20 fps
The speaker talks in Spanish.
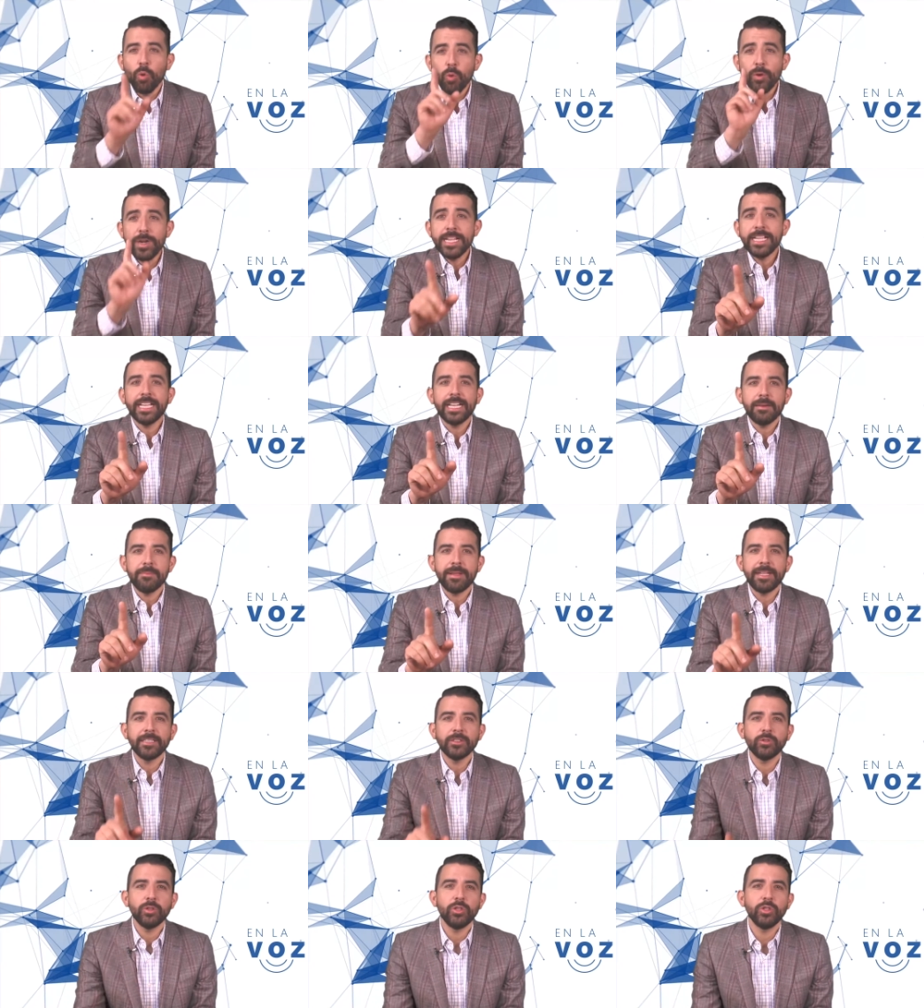un
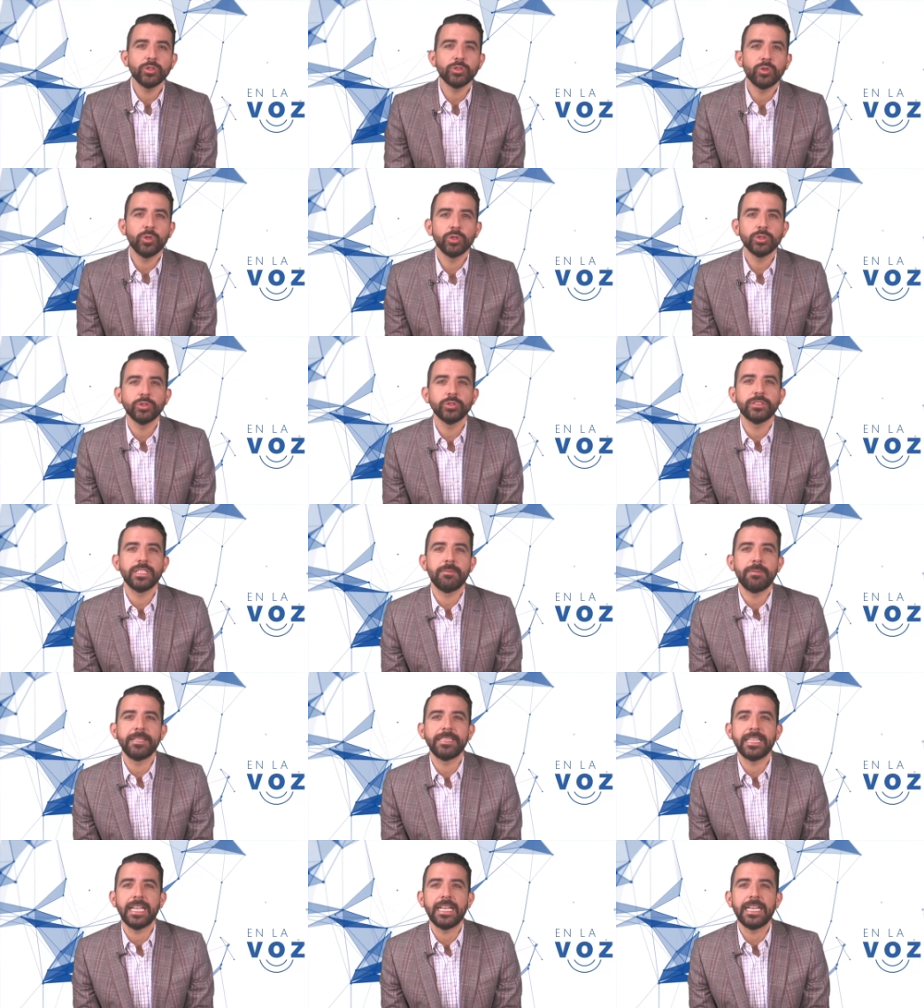incremento en los costos del
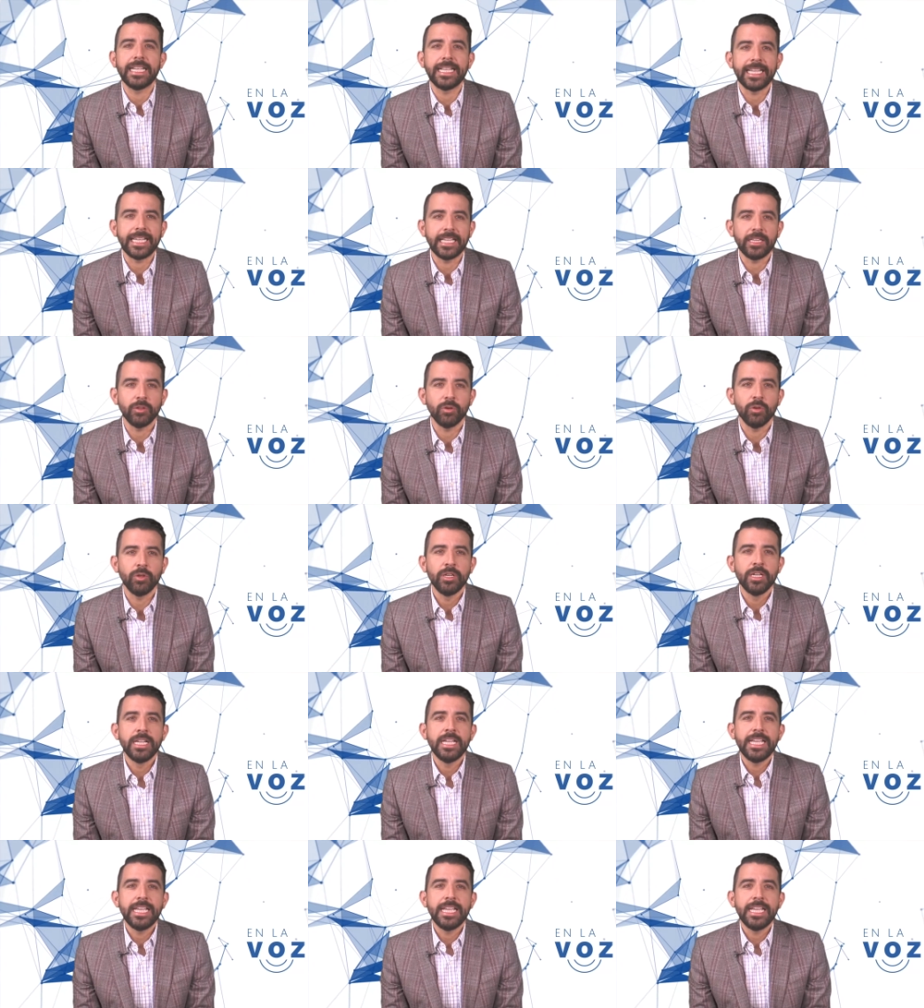vital líquido